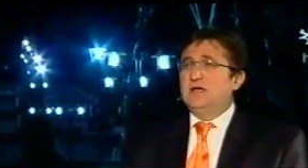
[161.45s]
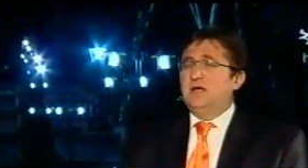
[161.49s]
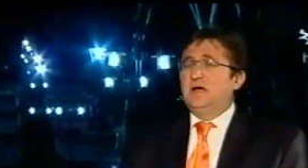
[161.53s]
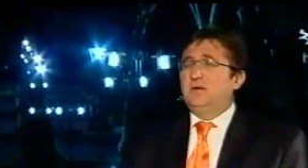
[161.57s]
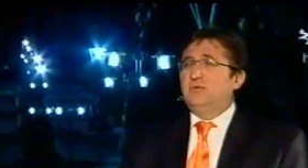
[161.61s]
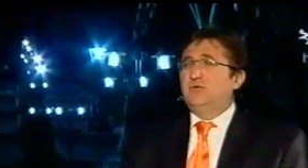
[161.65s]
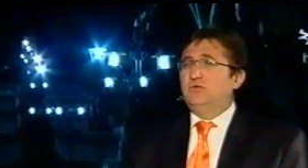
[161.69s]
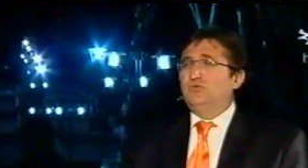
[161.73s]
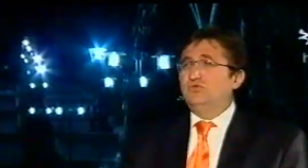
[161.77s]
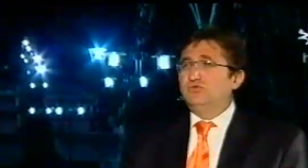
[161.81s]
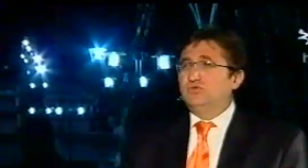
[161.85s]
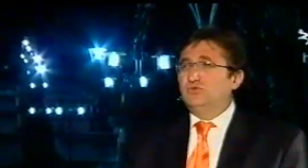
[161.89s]

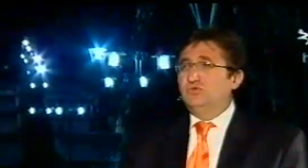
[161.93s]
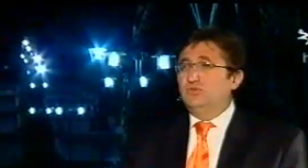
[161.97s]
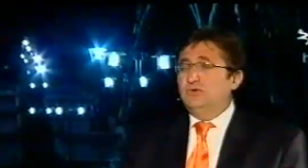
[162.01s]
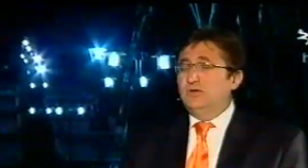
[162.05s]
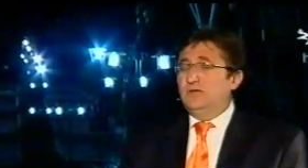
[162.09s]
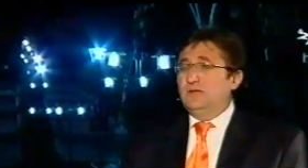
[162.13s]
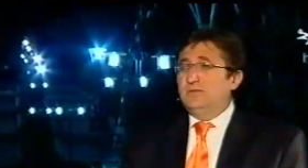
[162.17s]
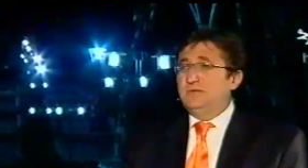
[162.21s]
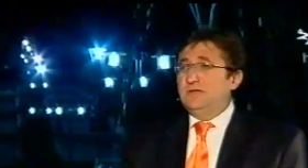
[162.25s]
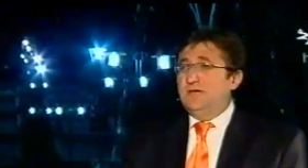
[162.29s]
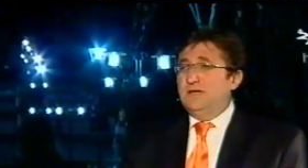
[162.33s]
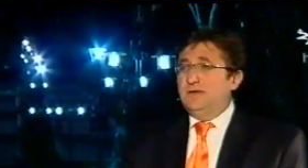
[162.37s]
Ama uzun
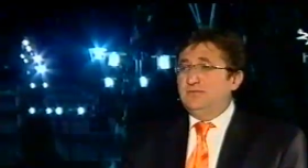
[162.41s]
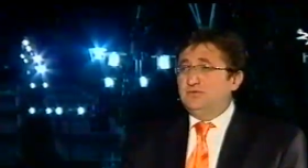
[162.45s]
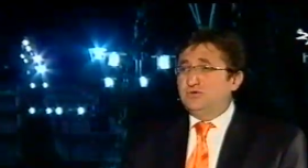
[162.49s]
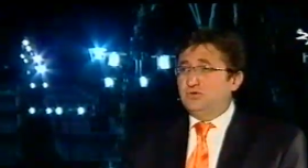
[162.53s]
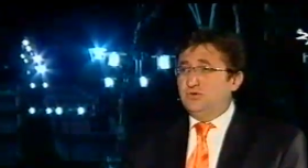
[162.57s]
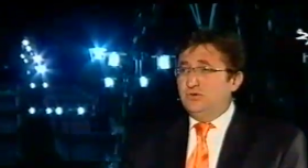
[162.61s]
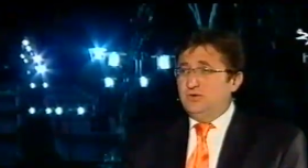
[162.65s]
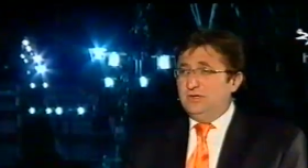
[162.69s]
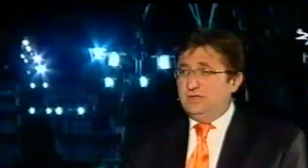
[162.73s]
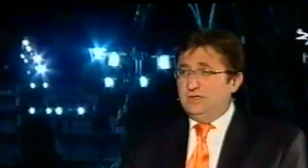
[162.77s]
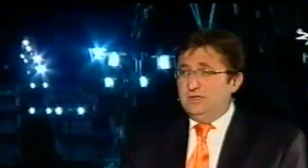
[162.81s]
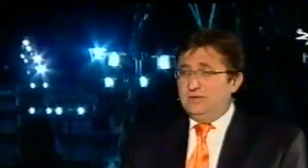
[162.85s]
dönemde hep
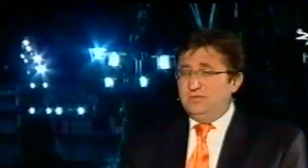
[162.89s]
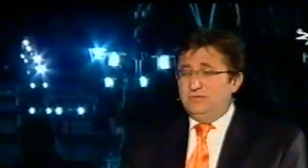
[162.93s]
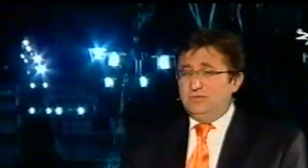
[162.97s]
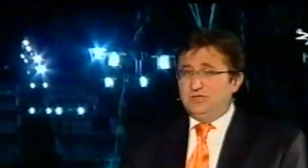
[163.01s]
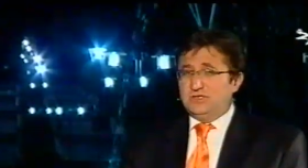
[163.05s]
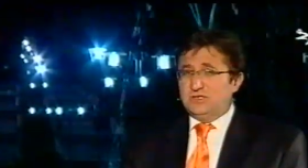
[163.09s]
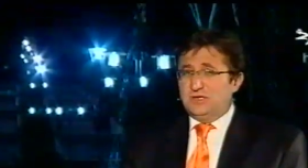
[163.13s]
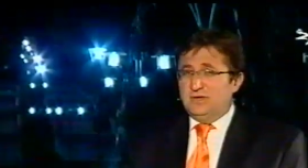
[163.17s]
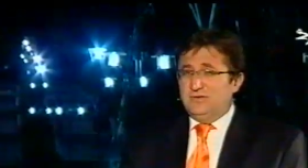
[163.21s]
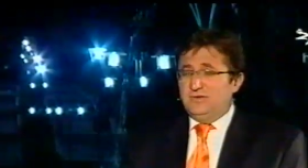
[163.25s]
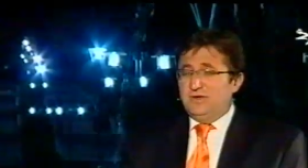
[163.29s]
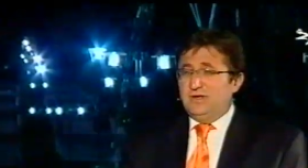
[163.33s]
söylediğim bir
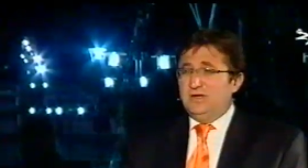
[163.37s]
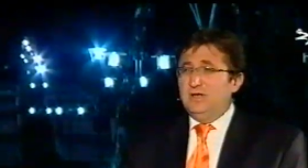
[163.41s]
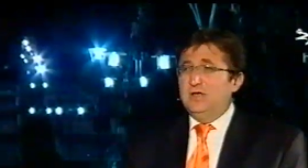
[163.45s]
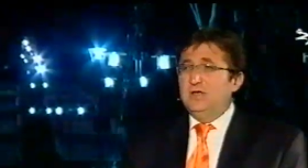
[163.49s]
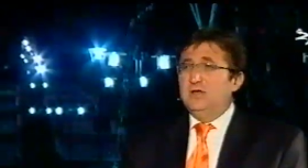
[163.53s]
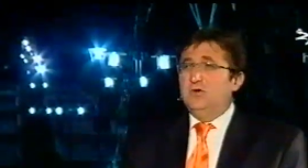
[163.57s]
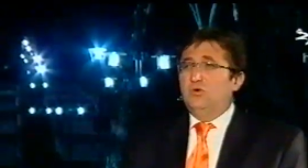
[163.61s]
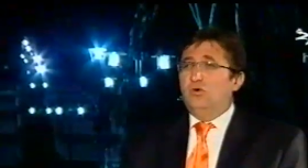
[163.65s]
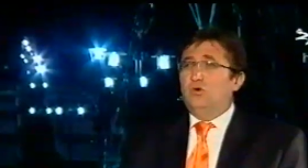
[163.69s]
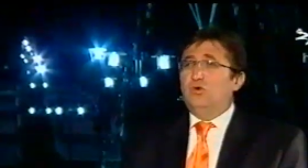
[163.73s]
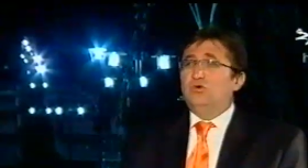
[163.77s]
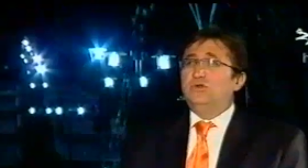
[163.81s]
şey var.
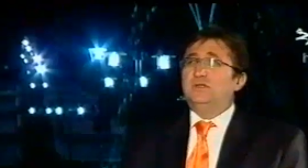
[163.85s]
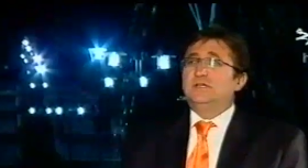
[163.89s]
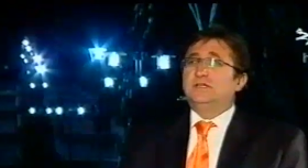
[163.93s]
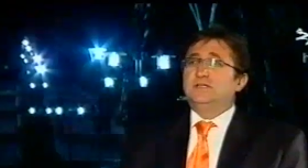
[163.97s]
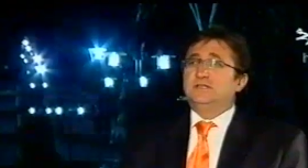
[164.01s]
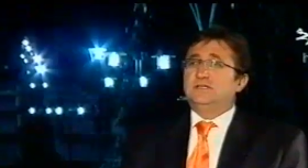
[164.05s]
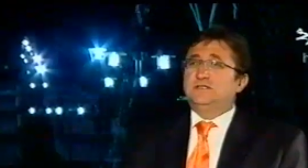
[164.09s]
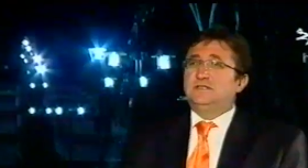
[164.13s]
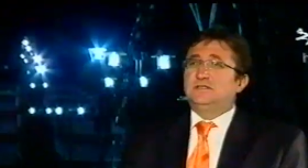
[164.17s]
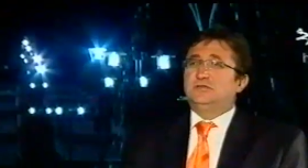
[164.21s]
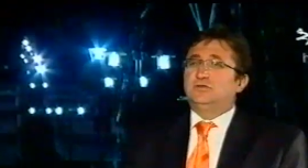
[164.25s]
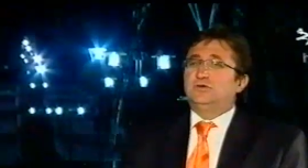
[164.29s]

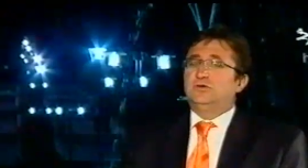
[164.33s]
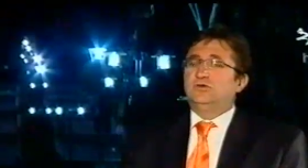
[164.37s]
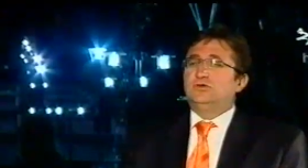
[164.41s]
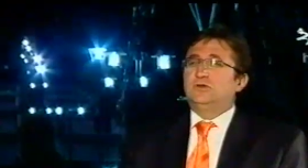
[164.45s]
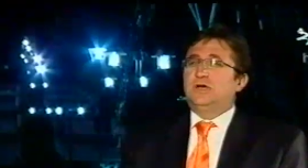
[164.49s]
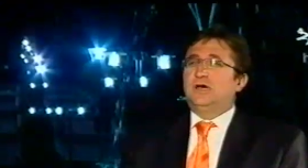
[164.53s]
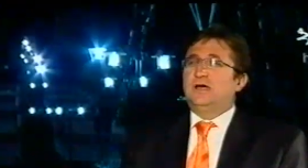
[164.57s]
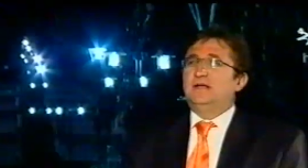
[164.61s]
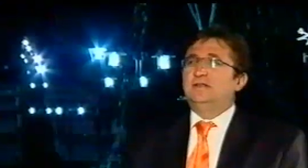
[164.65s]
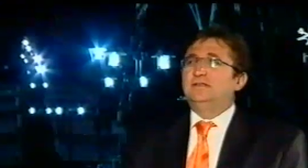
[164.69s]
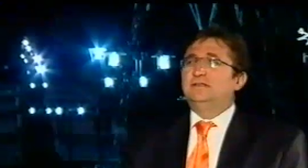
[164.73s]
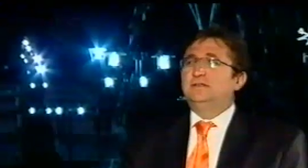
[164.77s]
Oradaki 44
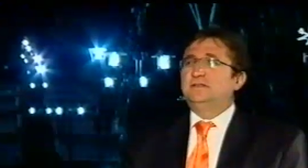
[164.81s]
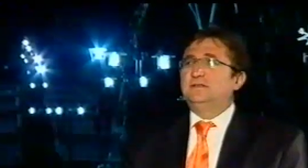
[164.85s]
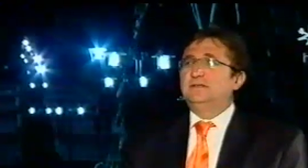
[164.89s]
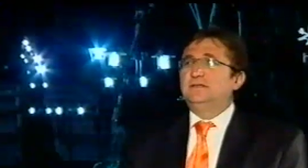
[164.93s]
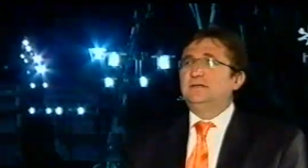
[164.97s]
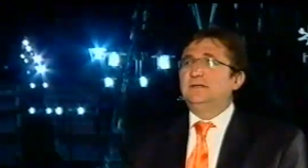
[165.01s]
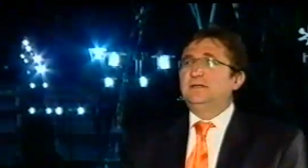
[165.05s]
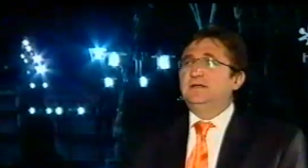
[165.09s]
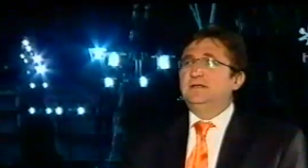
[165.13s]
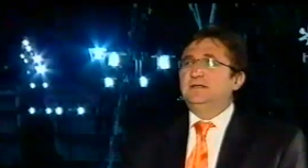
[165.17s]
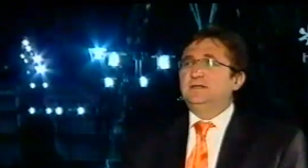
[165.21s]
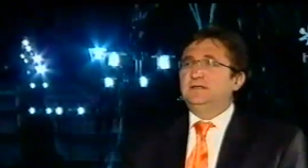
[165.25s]

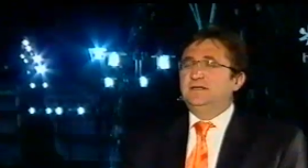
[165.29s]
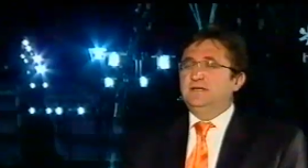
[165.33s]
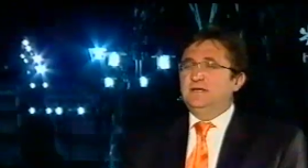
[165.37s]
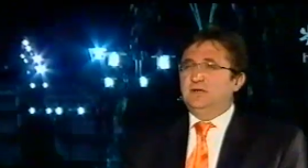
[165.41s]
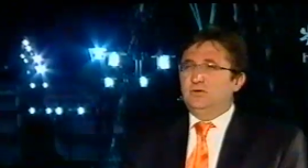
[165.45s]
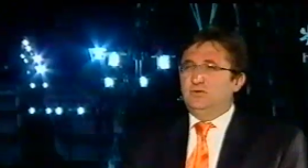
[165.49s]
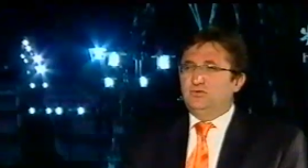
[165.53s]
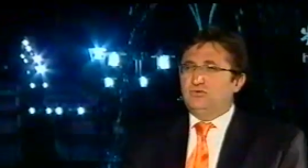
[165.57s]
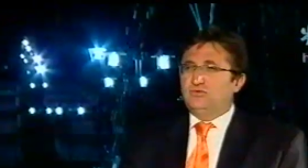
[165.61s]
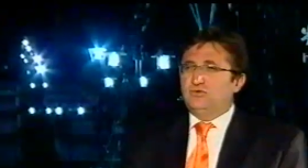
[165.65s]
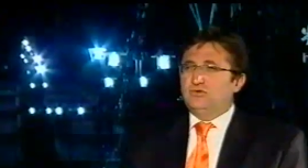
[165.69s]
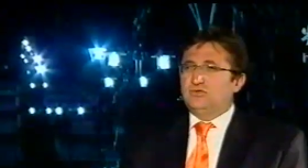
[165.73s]
artı
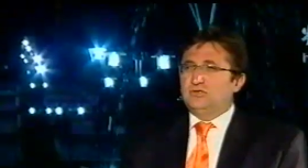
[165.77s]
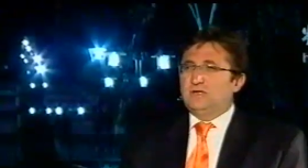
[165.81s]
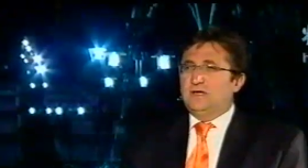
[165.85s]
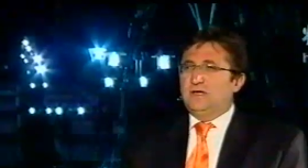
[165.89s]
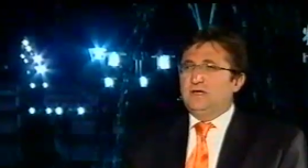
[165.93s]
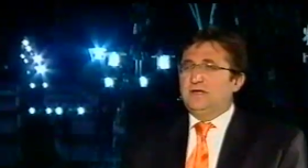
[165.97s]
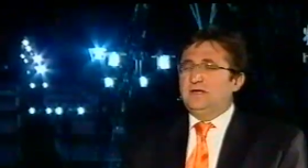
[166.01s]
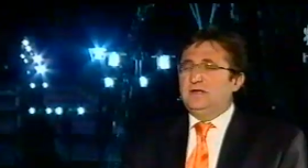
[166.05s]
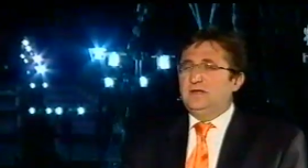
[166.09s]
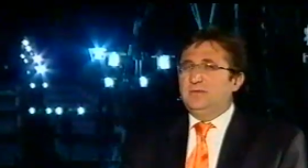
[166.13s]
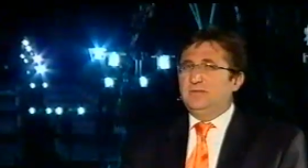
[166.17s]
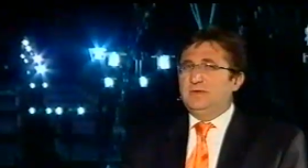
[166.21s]
diğer 30
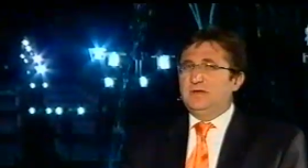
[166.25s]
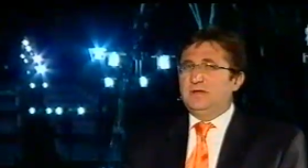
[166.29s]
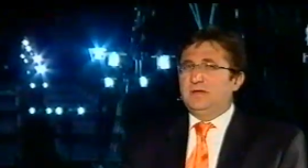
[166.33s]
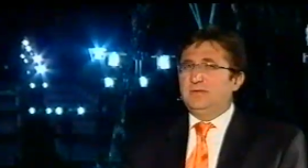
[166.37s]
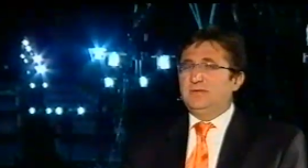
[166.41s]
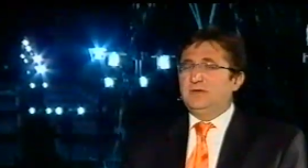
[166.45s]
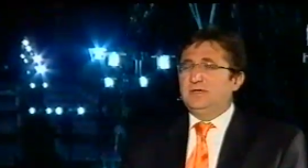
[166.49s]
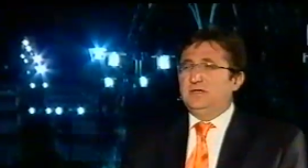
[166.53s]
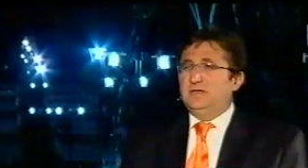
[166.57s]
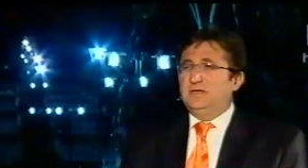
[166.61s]
tane ile beraber